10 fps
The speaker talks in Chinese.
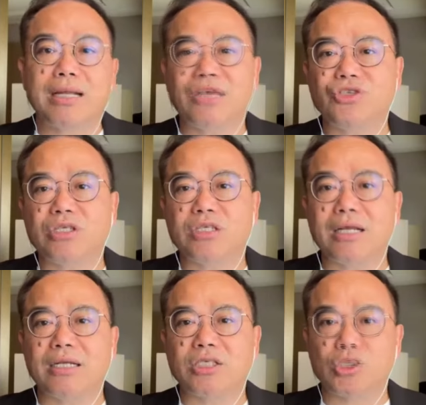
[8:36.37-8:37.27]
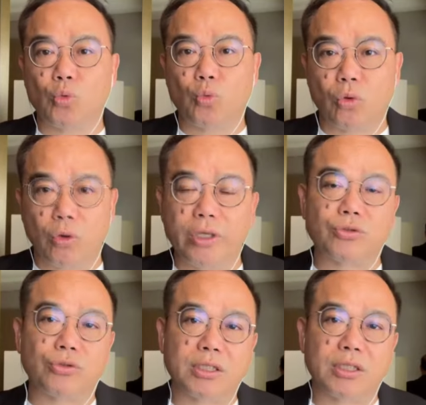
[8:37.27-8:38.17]
那事实上呢，其实我
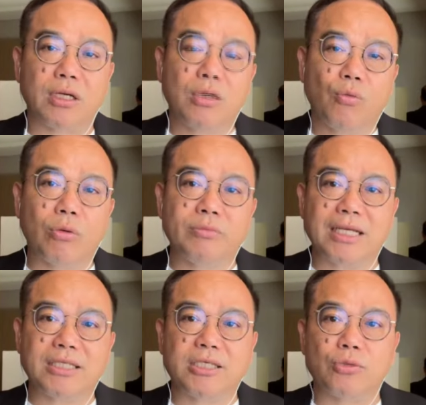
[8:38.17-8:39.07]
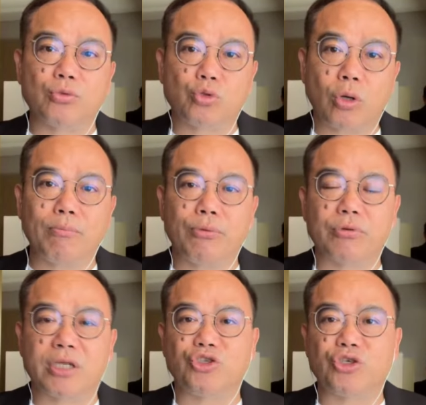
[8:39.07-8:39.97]
会觉得我们在解读川
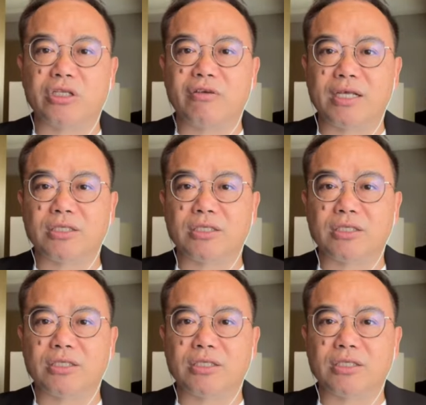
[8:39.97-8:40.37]
普跟 J.D.